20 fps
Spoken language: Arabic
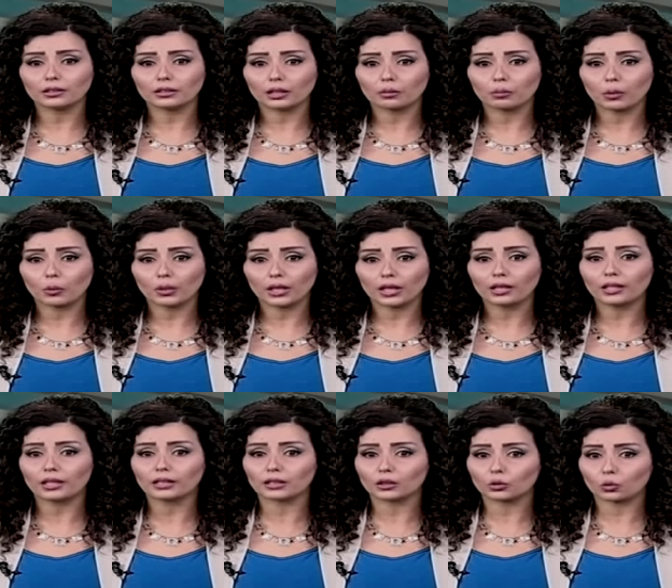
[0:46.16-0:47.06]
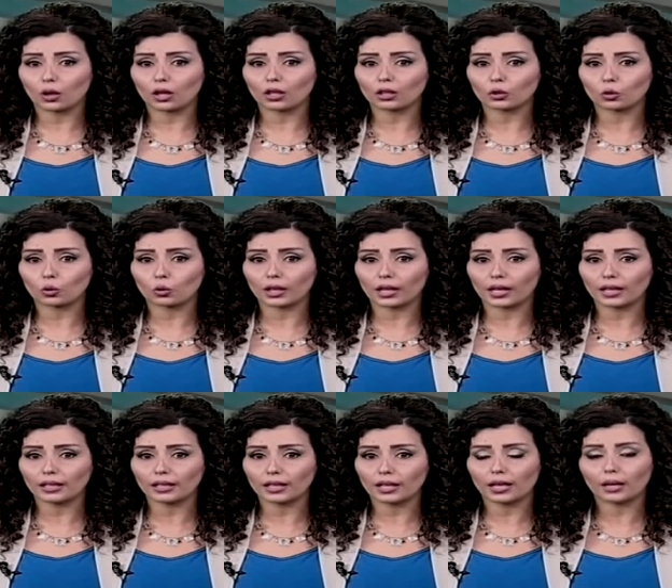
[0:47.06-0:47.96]
التربوية التي تحقق
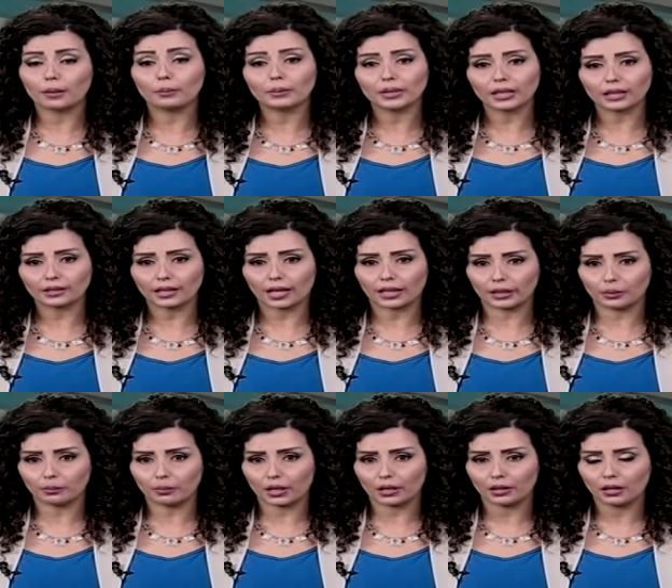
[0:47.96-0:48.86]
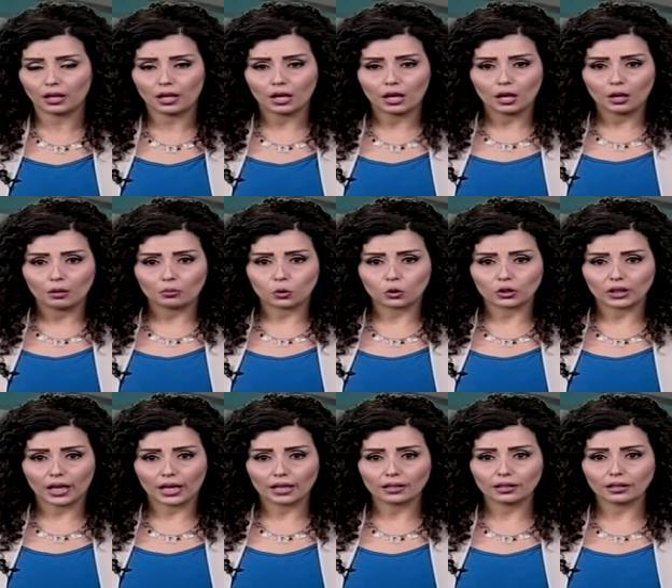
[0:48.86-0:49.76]
الغاية من التعليم
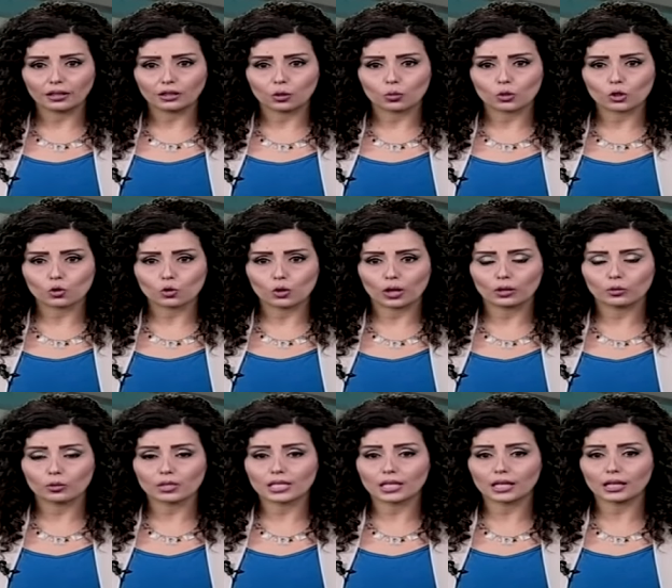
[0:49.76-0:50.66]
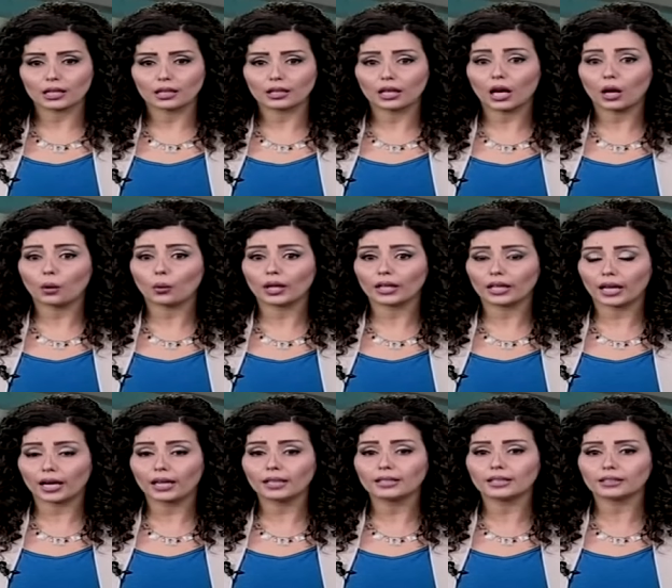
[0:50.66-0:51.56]
موضحا توجه الوزارة نحو
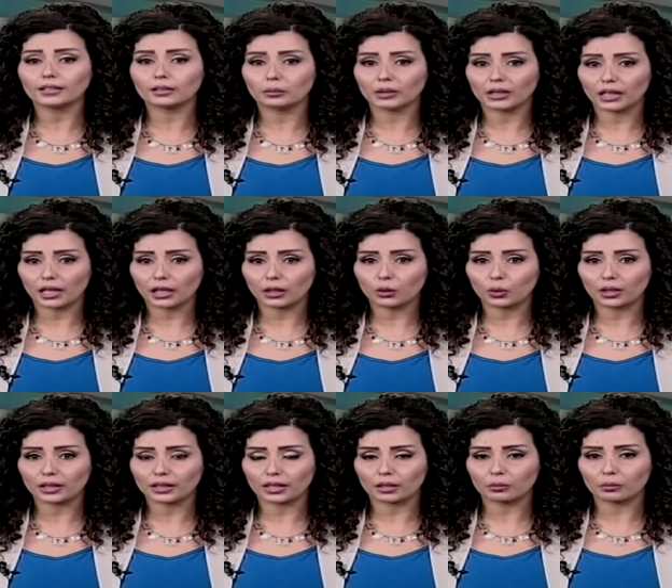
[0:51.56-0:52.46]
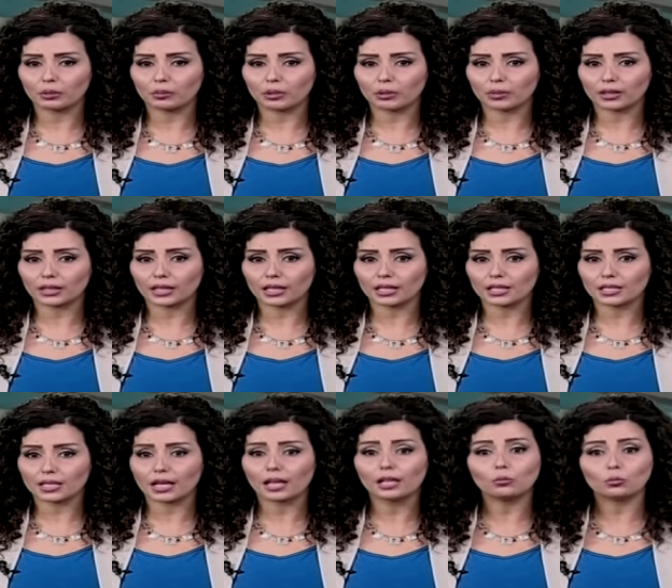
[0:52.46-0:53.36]
إعادة بناء وترميم
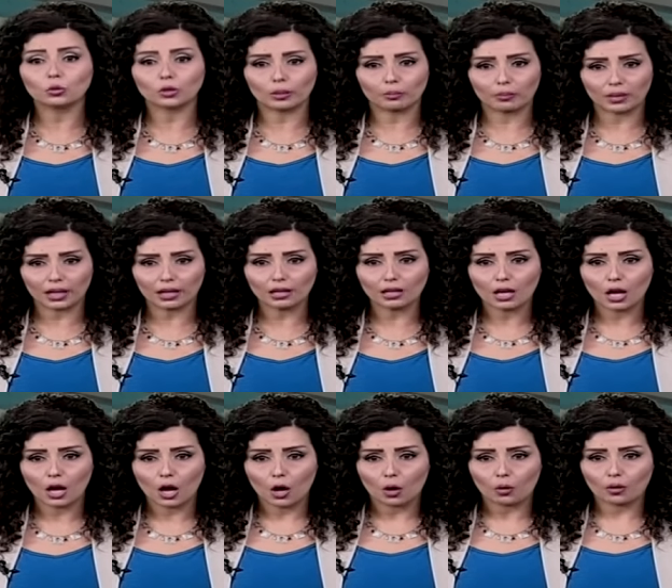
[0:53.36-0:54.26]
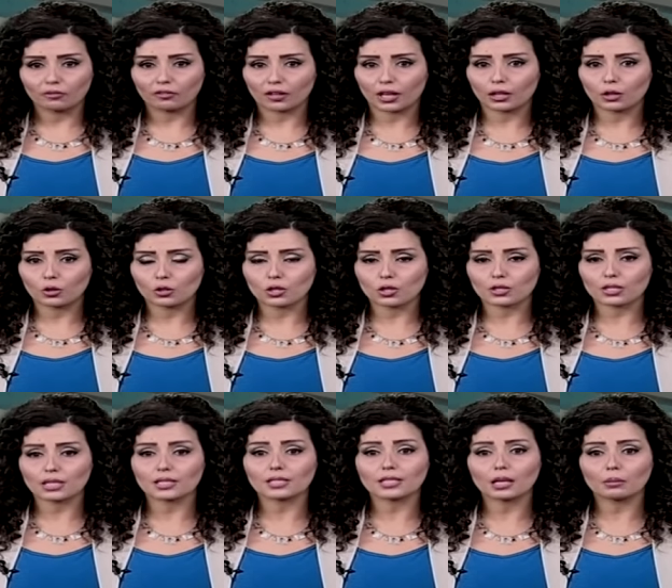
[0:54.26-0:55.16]
المدارس المدمرة وفق
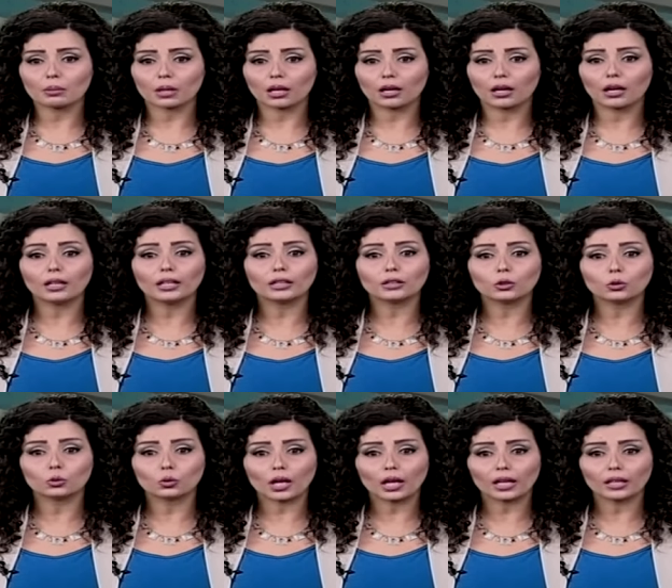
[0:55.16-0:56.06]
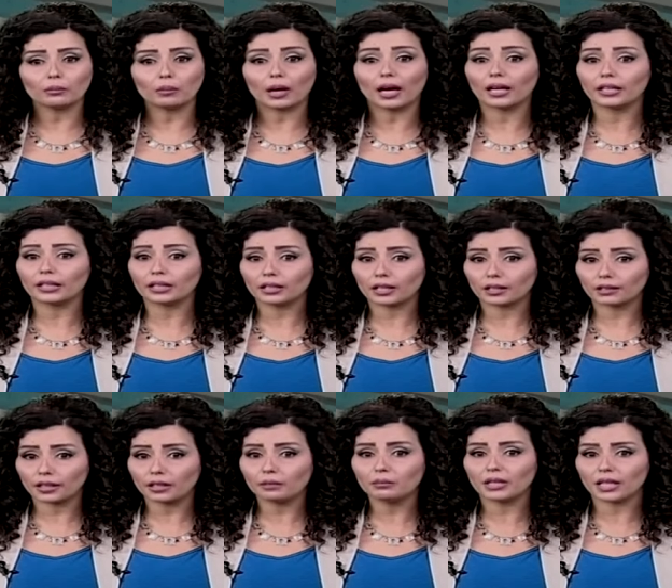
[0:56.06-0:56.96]
الأسس السابقة التي تراعي معايير
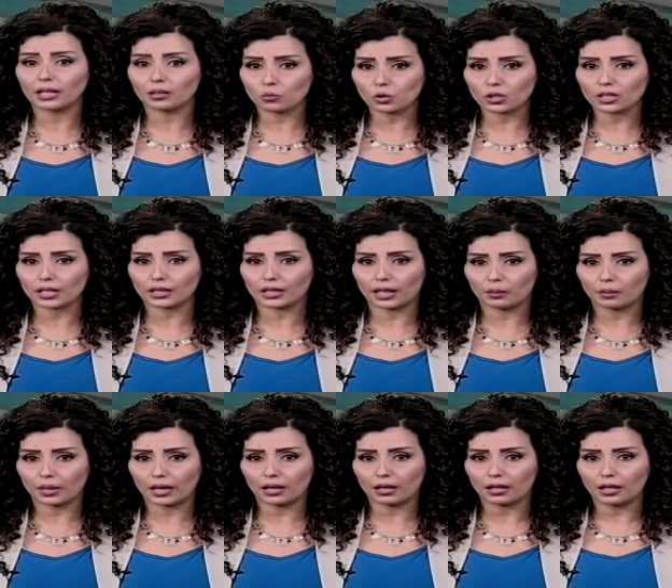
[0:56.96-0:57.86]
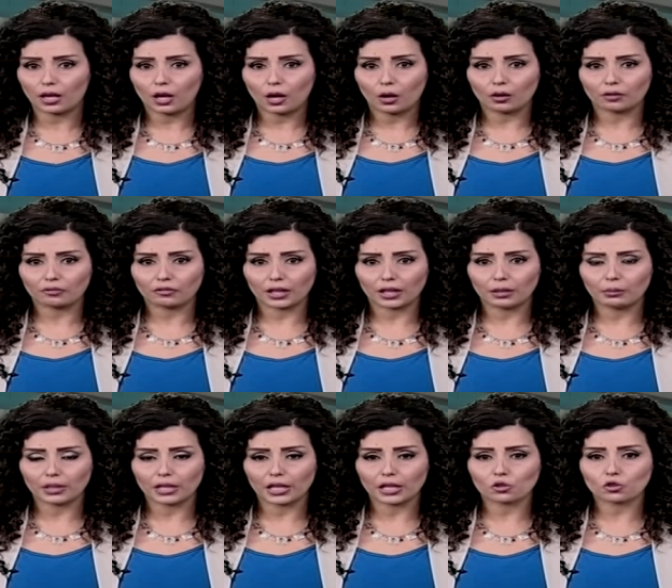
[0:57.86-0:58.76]
التنمية المستدامة وفق
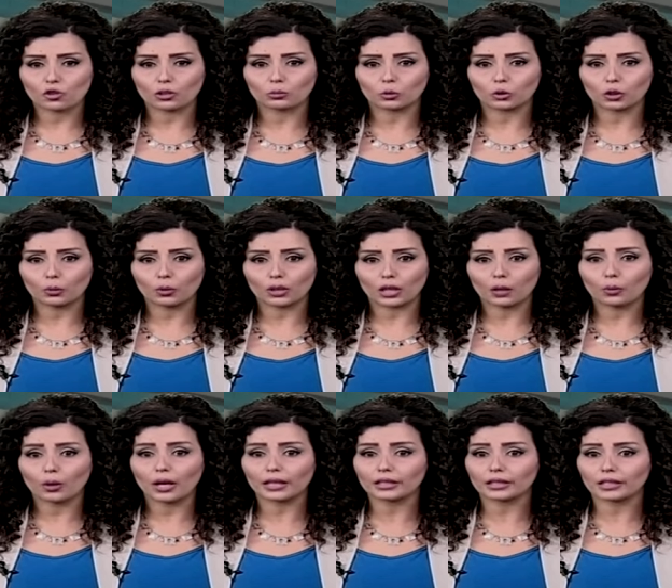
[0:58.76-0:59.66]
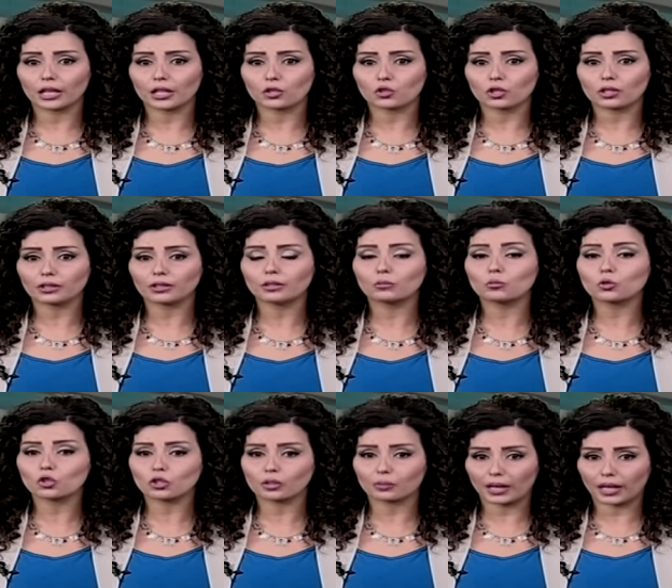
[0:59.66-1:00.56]
المناهج المطورة واحتياجات
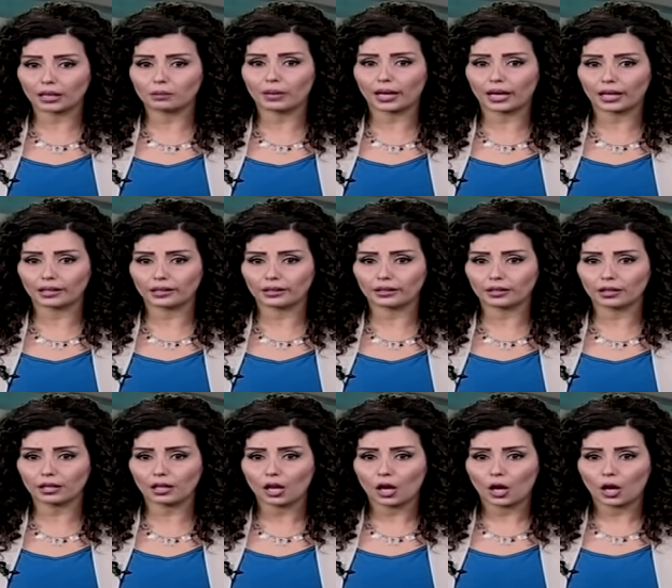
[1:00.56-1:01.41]
المجتمع المحلية